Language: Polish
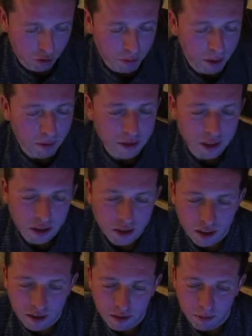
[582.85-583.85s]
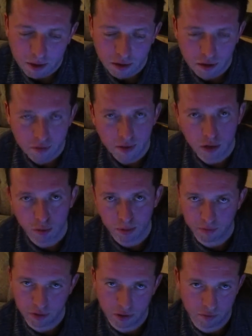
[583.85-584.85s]
białych chrześcijan jest bardzo niewielu
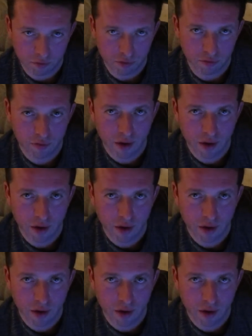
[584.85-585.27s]
prawicowców.